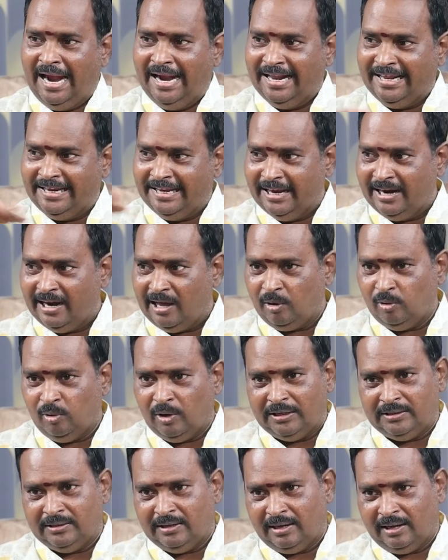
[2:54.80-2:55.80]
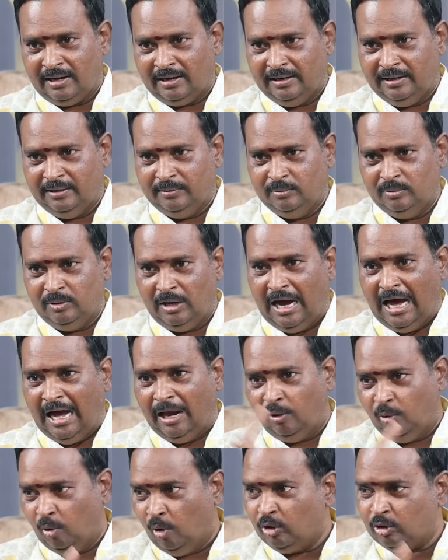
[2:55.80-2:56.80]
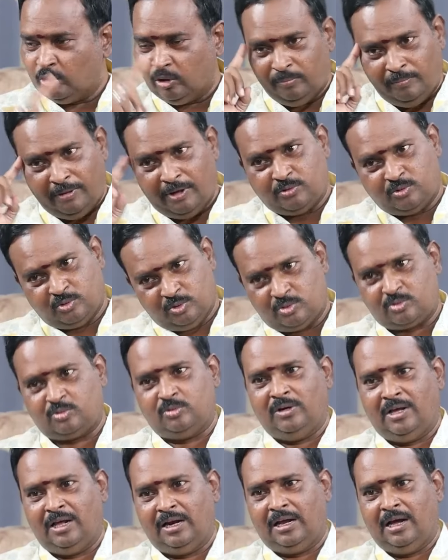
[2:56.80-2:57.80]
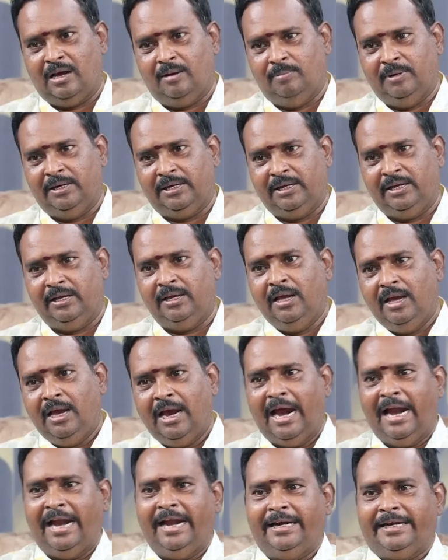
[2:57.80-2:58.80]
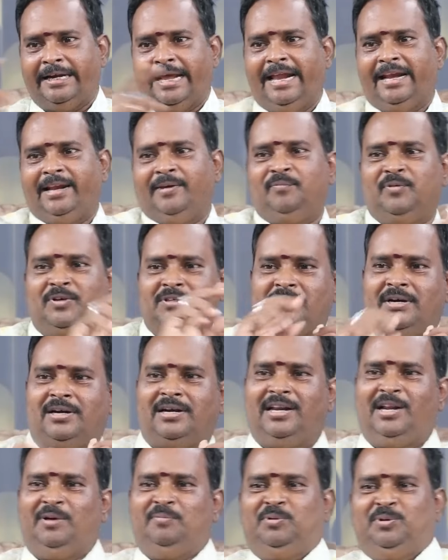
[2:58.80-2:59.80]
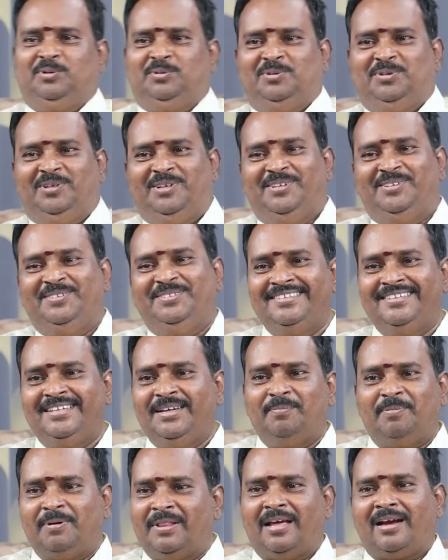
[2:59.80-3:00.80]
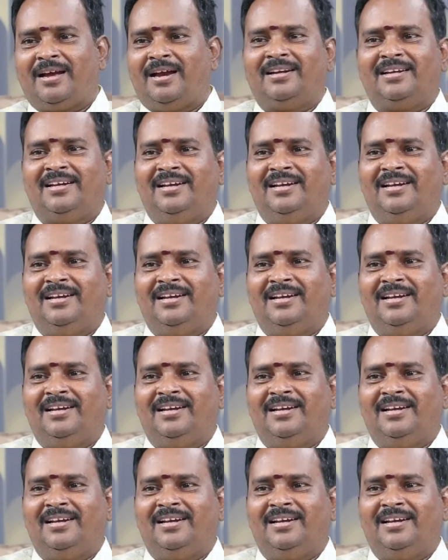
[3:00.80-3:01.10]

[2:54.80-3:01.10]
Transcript: ఆయన ఎలాగో ఆయన దగ్గర లేదు ఆ లోటును మీరు చూస్తున్నారు కాబట్టి ఆయన టైంకి ఫీజు కట్టలేకపోతున్నాడు ఇప్పుడు దాకా